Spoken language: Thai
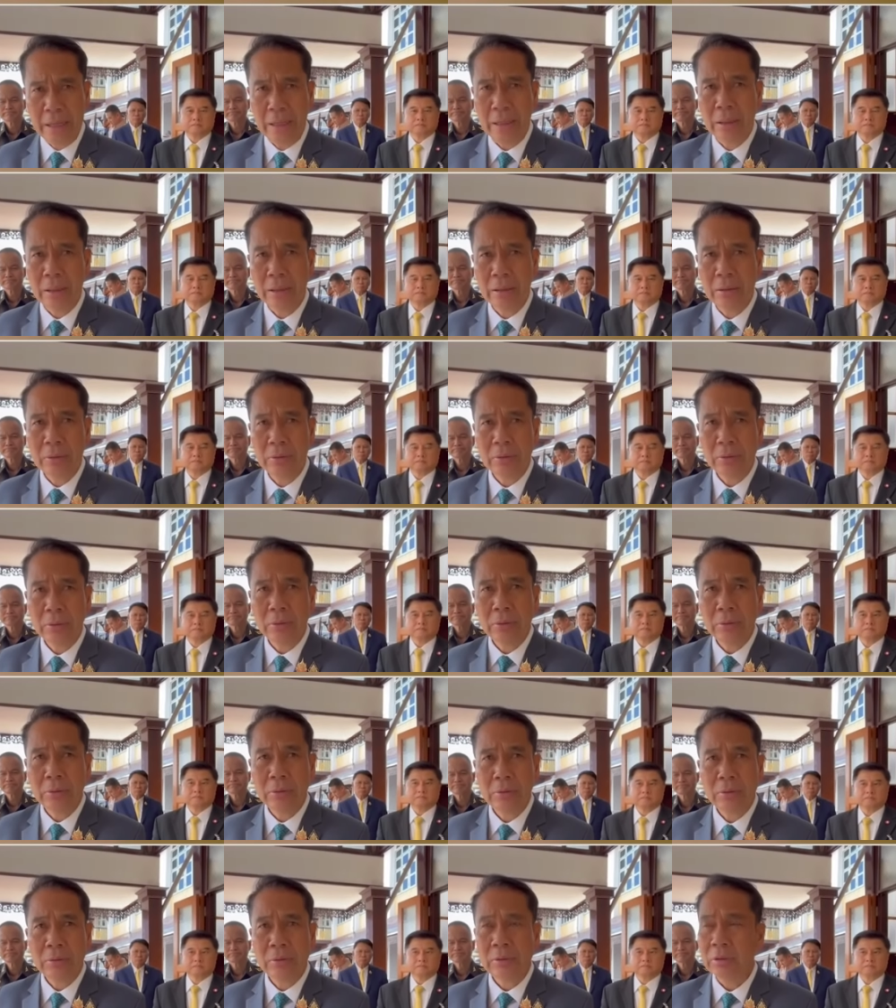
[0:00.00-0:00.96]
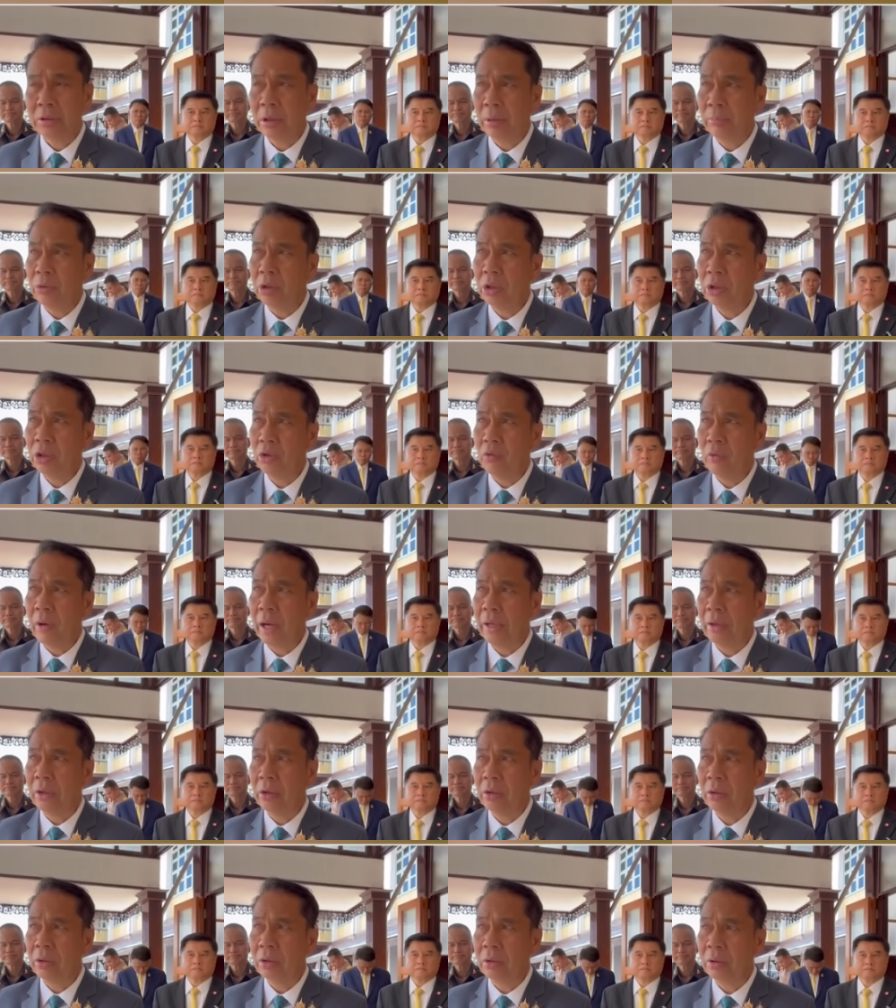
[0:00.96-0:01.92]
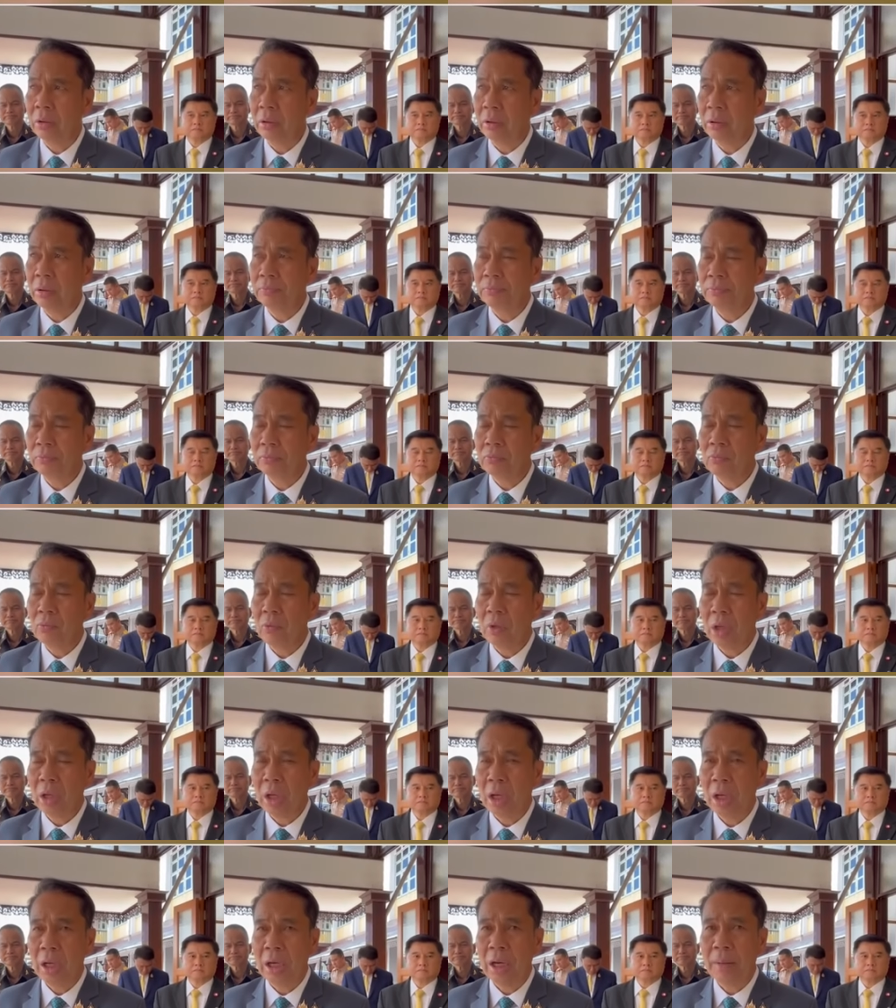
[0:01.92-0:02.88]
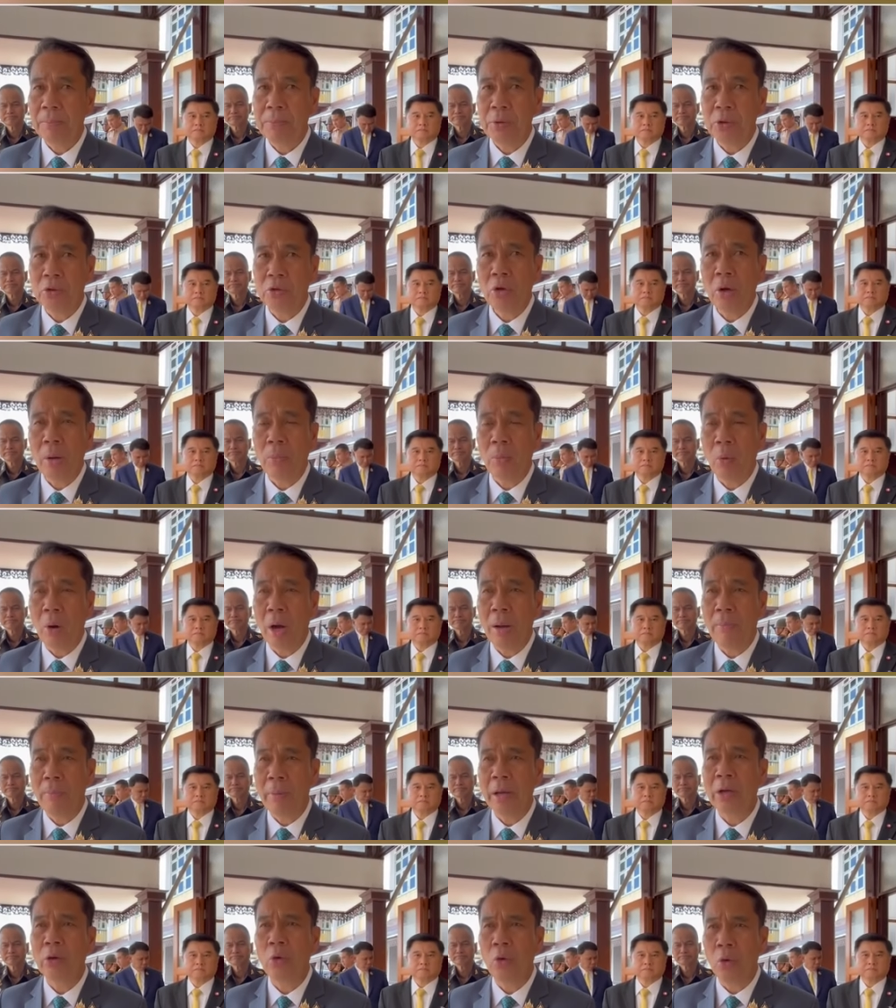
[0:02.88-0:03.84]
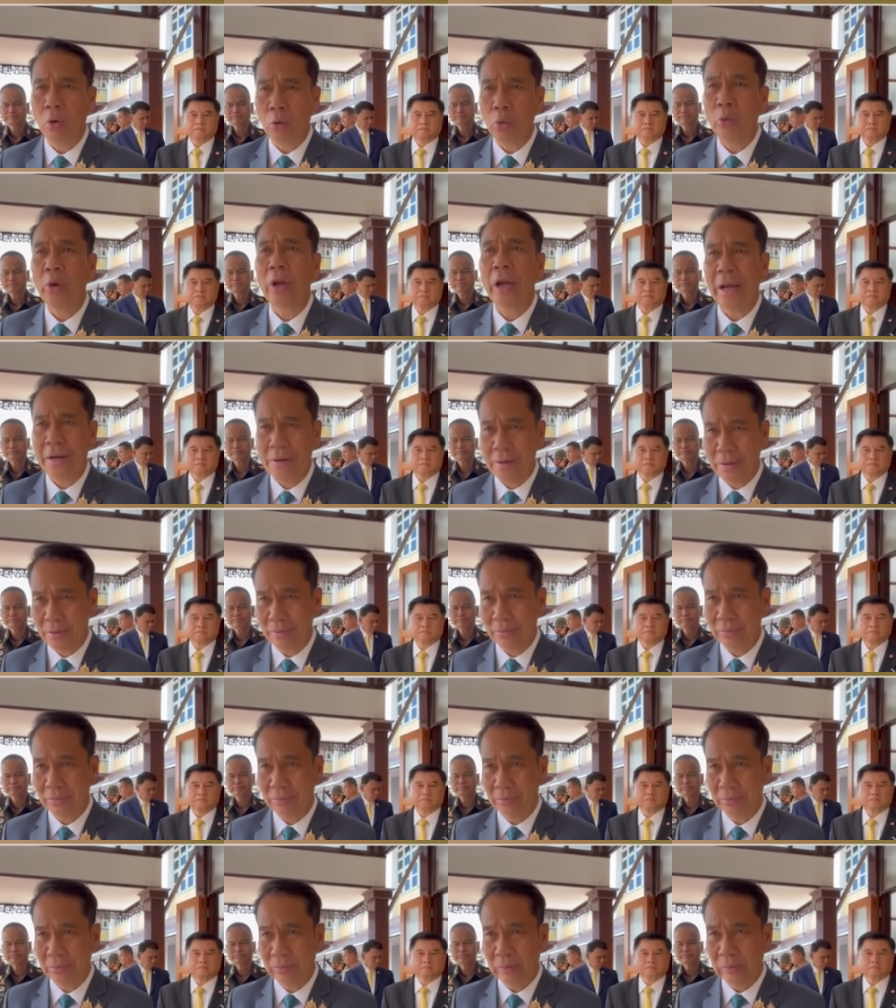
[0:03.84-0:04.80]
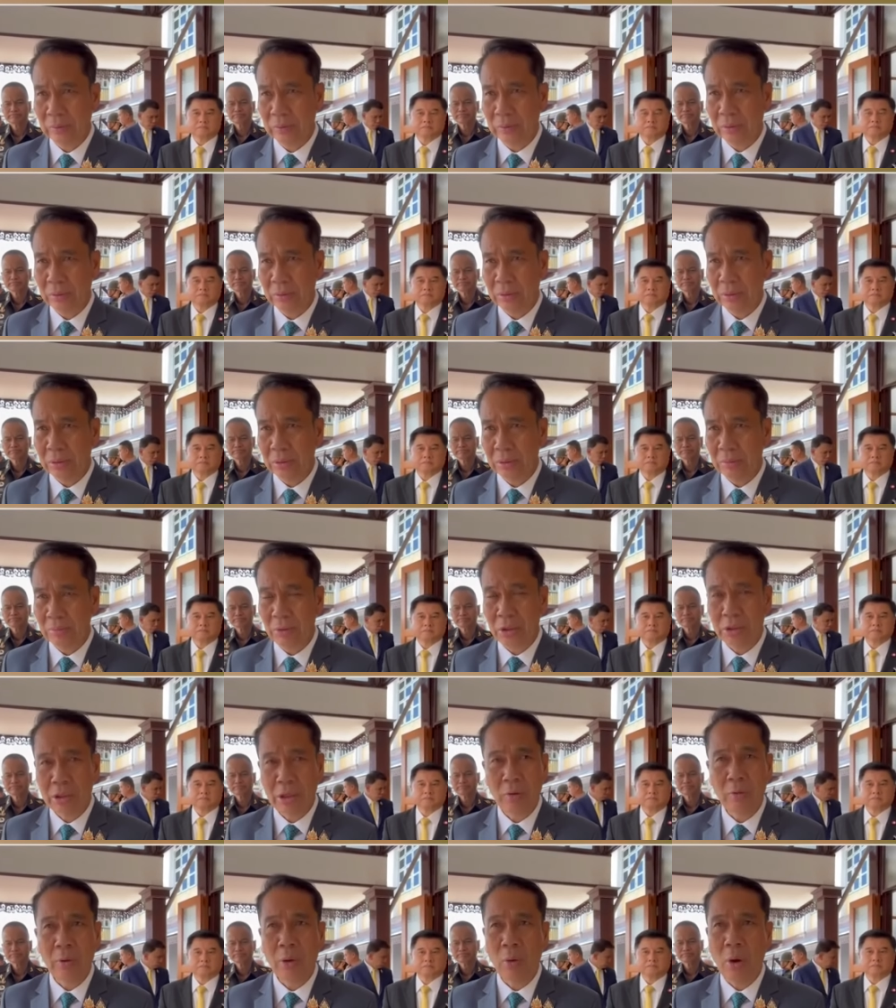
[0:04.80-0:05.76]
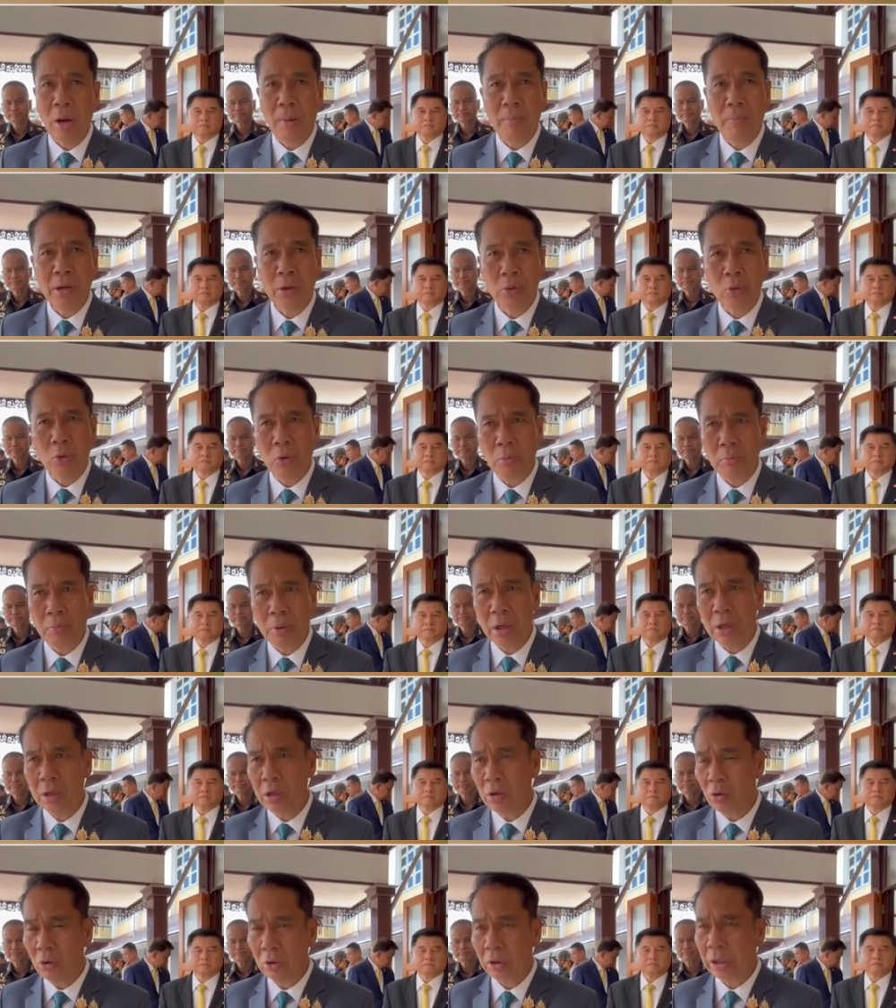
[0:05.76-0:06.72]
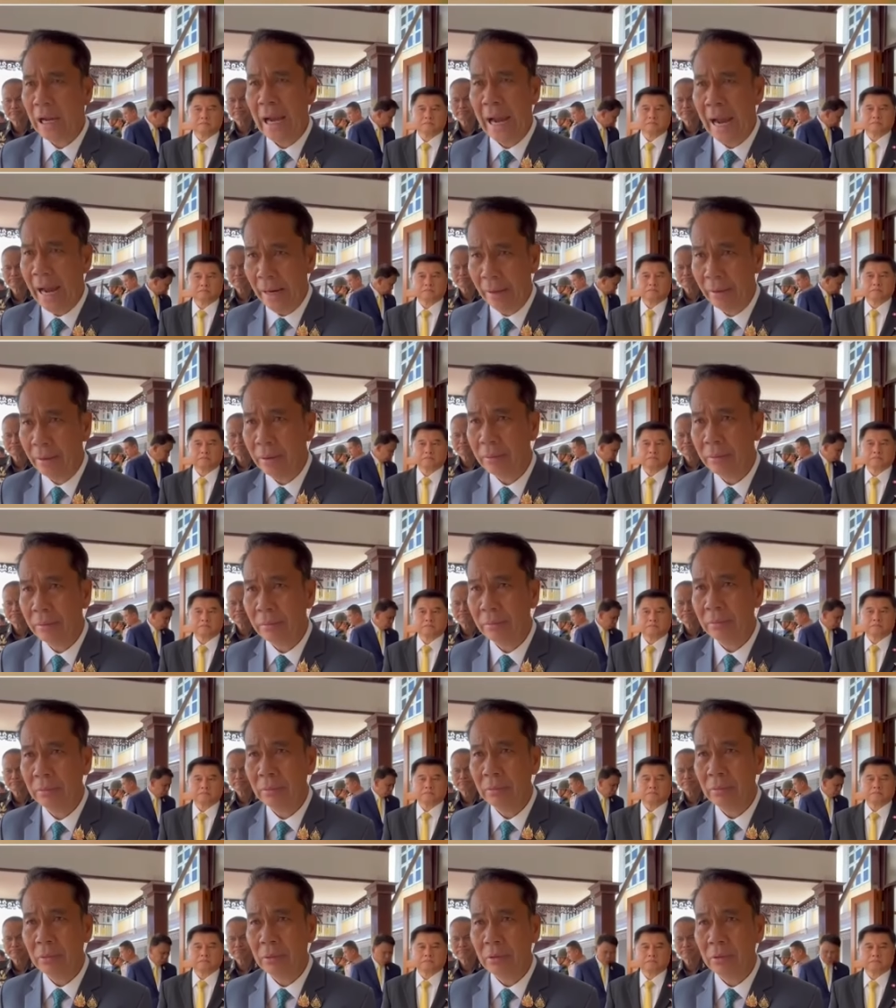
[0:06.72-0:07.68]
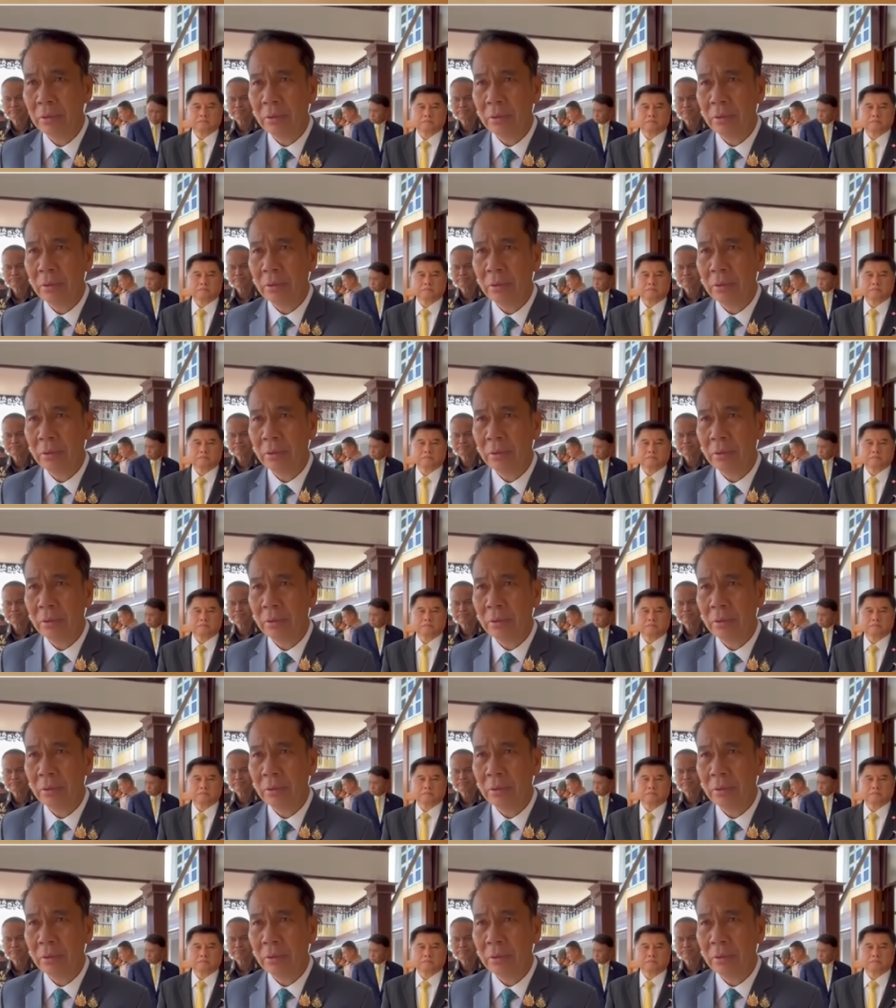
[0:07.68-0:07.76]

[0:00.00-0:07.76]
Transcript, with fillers: ก็จะไม่เห็นมือระดับนี้อยู่ในสภาเพียงแต่ว่าการเป็นรัฐบาลกับเป็นฝ่ายค้านมันเหมือนมันไม่เหมือนกัน